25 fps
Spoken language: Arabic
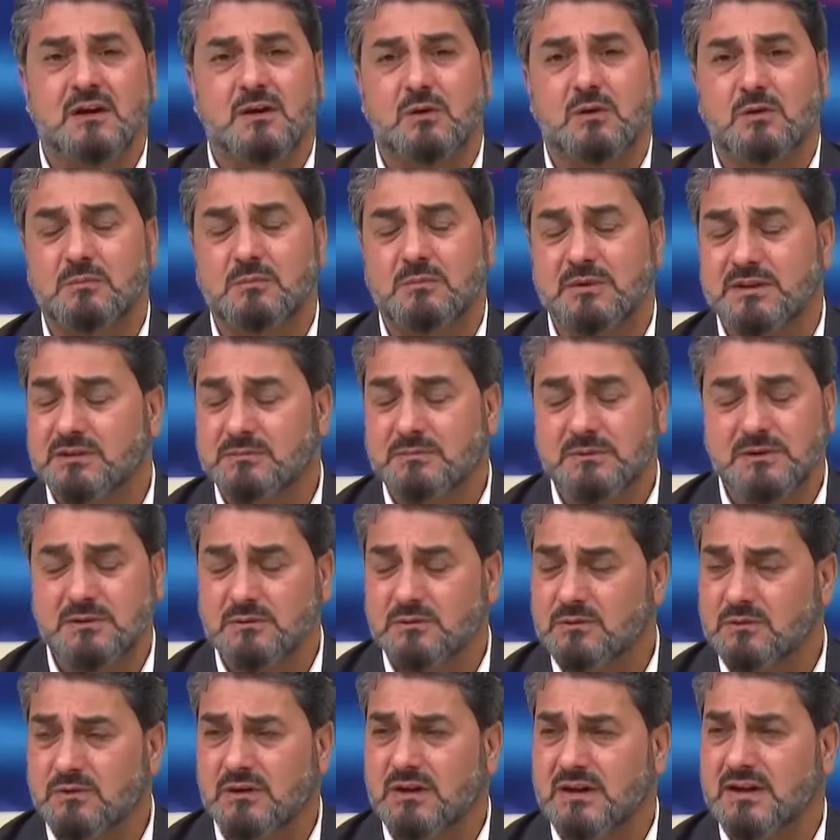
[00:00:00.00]
وهم
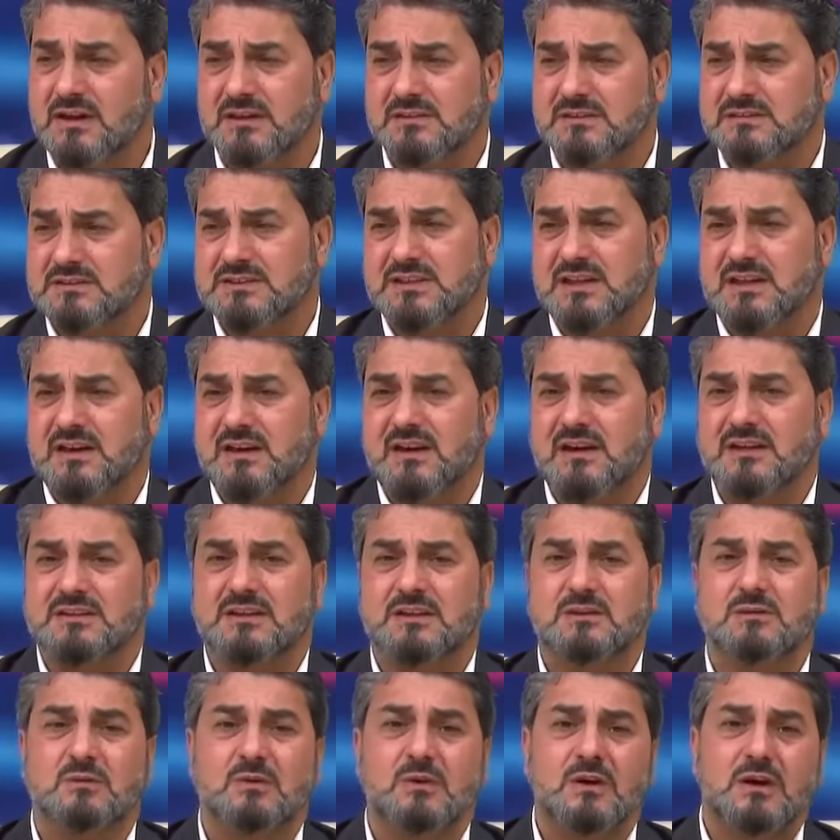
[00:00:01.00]
يتمنون كل خير
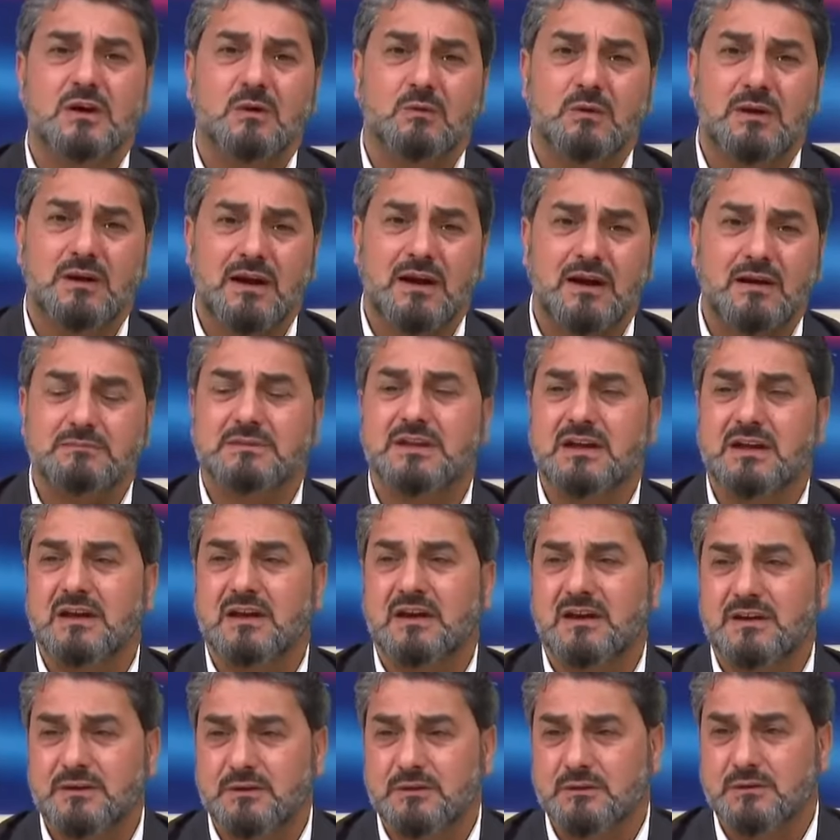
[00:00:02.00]
صراحه والحمد
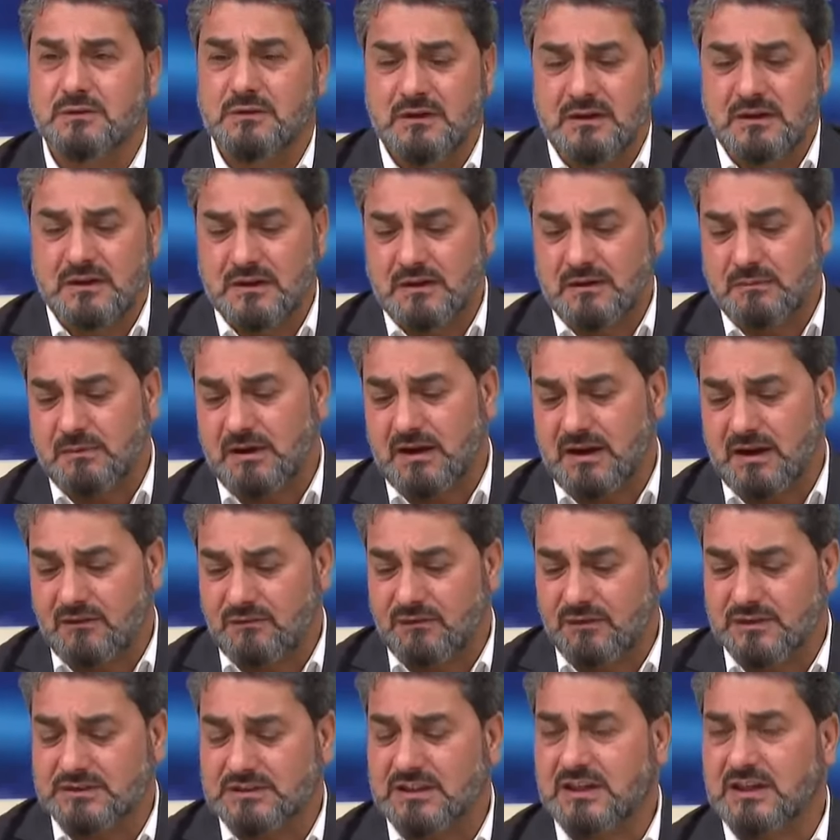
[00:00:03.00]
لله انه بهاي
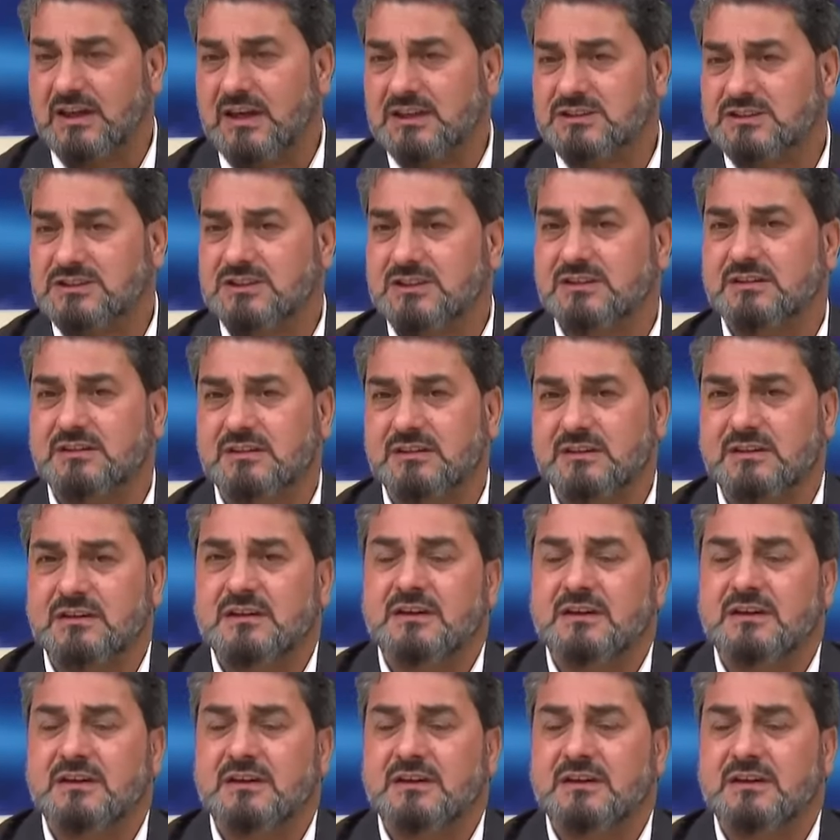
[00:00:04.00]
الفتره العشر